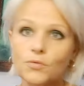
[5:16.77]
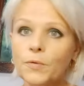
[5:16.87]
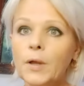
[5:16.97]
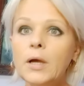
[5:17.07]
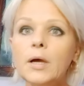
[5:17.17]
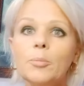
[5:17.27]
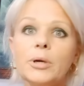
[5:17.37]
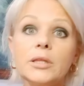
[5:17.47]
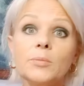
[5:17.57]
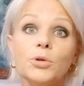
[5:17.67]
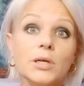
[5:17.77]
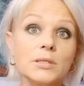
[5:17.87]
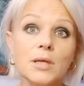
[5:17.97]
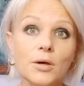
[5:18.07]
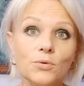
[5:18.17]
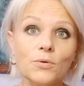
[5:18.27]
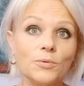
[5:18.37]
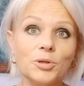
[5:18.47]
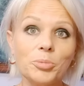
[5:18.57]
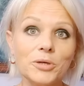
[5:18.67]
Поэтому я знаю не
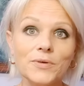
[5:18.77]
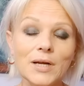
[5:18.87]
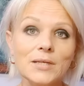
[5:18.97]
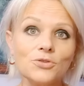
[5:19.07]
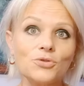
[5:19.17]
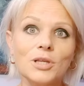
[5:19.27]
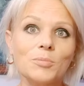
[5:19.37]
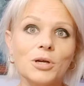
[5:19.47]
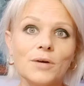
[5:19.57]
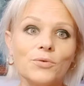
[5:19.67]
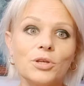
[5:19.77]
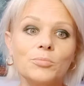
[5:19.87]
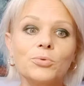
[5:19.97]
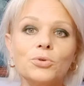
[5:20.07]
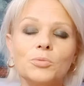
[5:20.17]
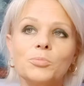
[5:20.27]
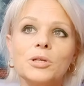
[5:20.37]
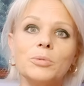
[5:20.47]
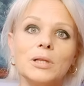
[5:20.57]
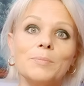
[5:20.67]
первый раз, что там никого не будет. Мне была
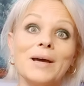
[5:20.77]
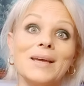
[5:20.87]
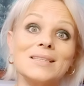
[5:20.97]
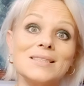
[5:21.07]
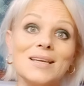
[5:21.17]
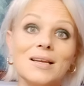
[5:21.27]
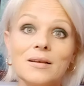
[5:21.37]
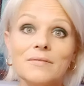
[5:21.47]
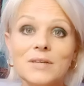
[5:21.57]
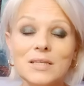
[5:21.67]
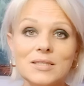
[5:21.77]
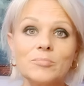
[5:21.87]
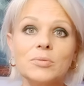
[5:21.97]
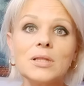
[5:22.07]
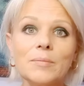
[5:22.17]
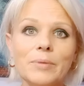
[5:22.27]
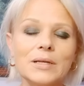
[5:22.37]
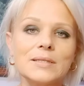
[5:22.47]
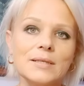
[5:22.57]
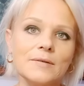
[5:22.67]
моя цель выйти было
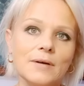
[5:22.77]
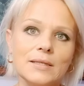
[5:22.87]
порисовать.